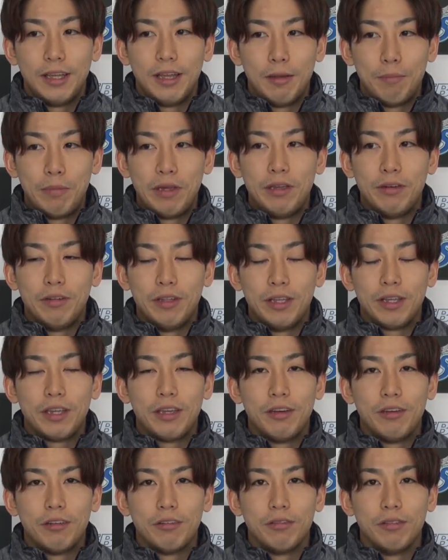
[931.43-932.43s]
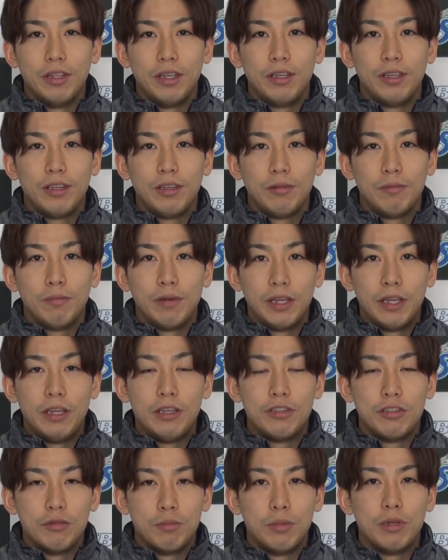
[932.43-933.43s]
アピールできるように、まあ、
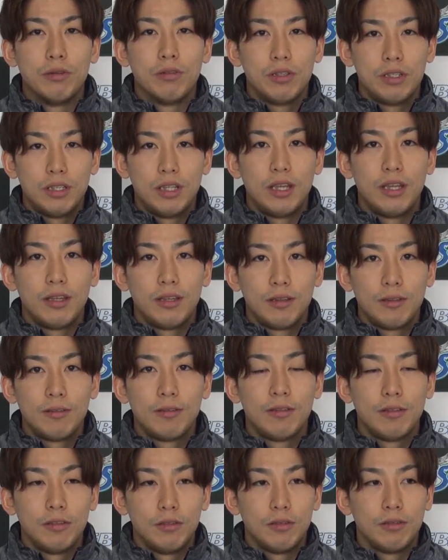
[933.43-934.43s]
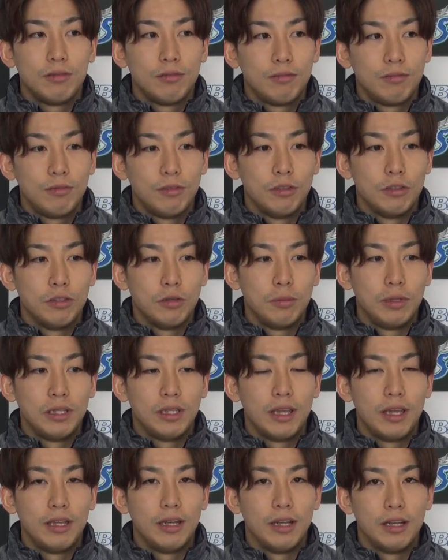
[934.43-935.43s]
いい準備をして臨み
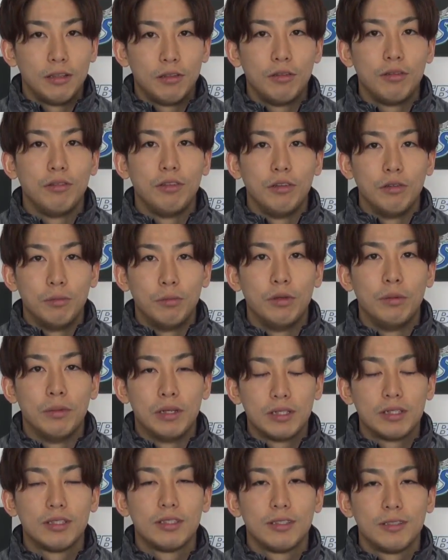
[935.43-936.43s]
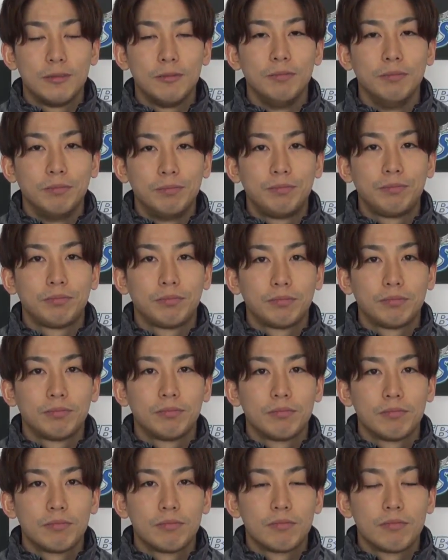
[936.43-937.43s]
たいなというふうに思います。うん
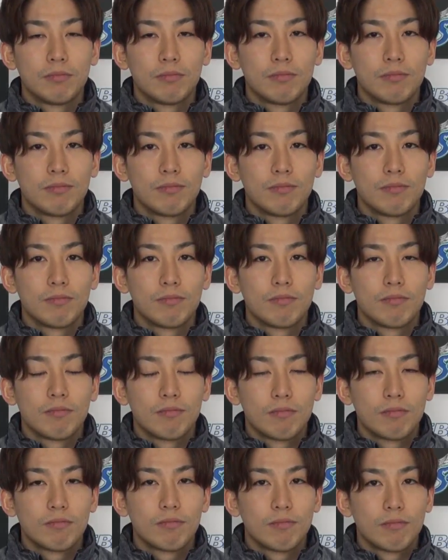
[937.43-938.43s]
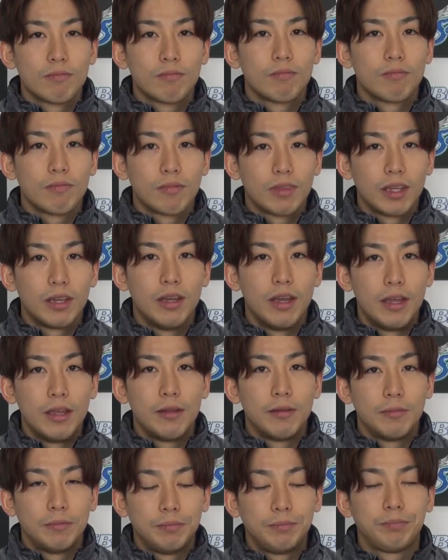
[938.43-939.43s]
11月のねヨーロッパ遠
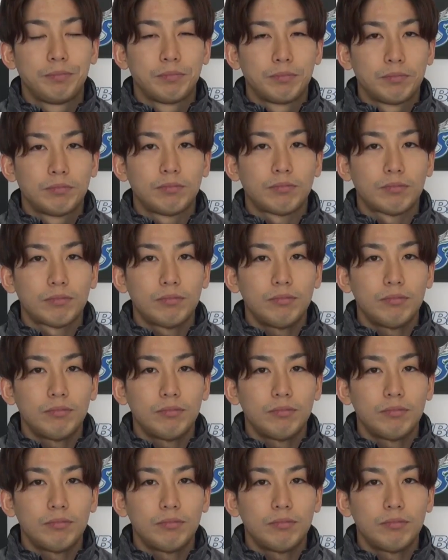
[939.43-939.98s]
征でも